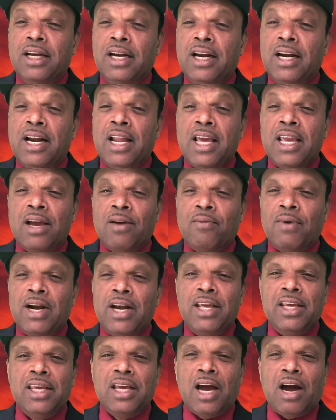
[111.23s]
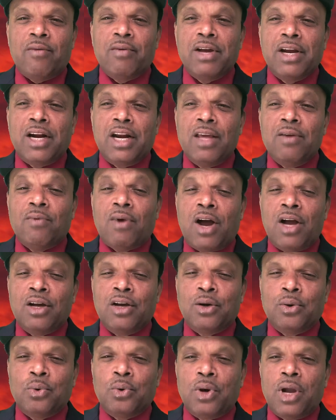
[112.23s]
இணைய வழி அவைகளை
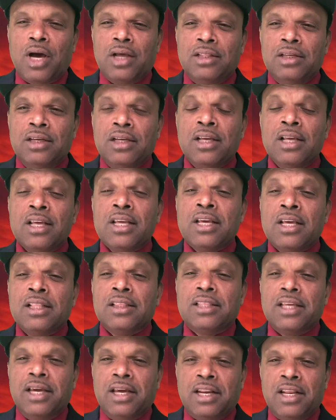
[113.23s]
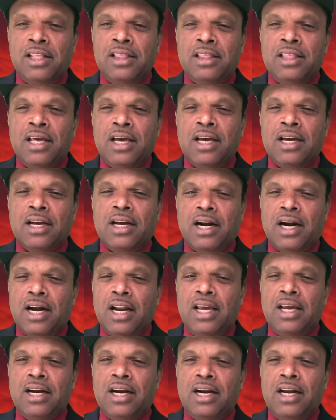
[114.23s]
வாங்கக்கூடாது தெரிந்த
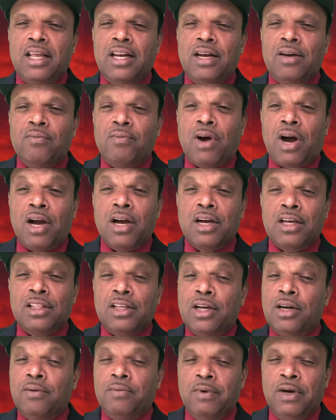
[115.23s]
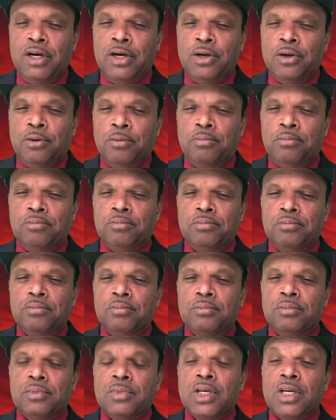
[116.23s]
கடைகளில் வாங்குதல் வேண்டும்
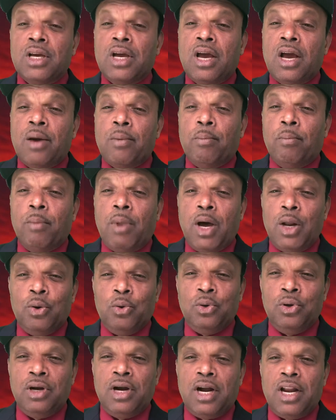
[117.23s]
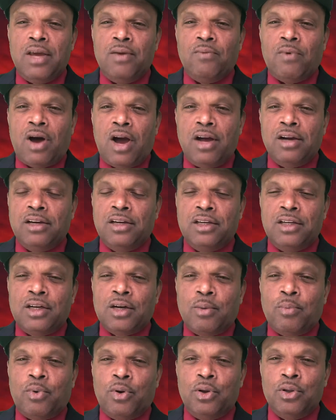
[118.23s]
பலூன்களை
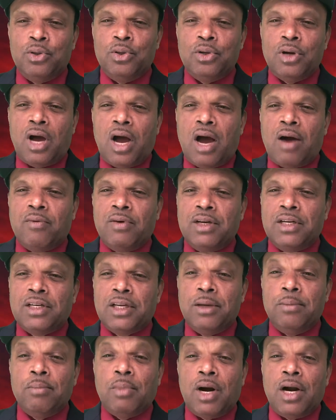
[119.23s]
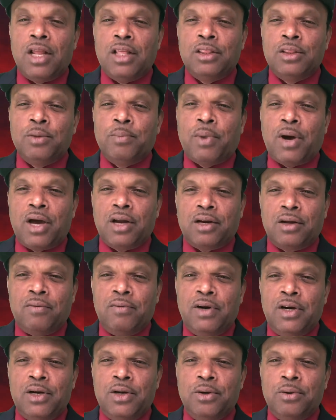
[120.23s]
வாங்குகின்ற பொழுது அவற்றை மணந்து பார்க்க
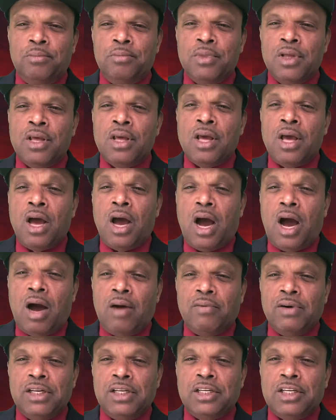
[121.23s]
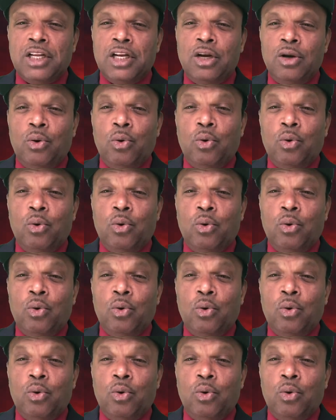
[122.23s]
வேண்டும் அவற்றில்